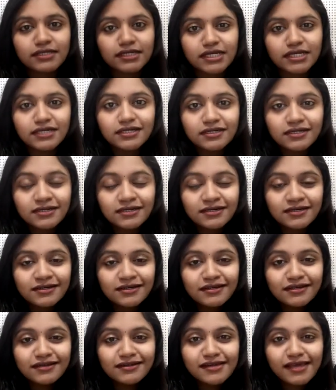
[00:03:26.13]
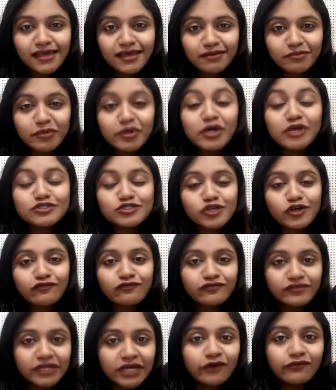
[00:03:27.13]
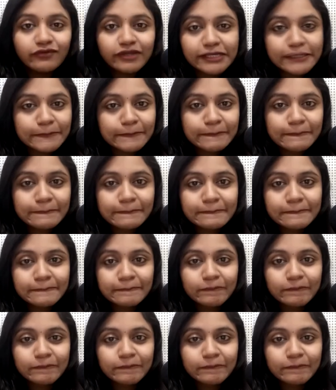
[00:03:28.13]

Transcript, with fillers: கிடக்குதுங்கன்னா பிகாஸ் ஆஃப் டவுரி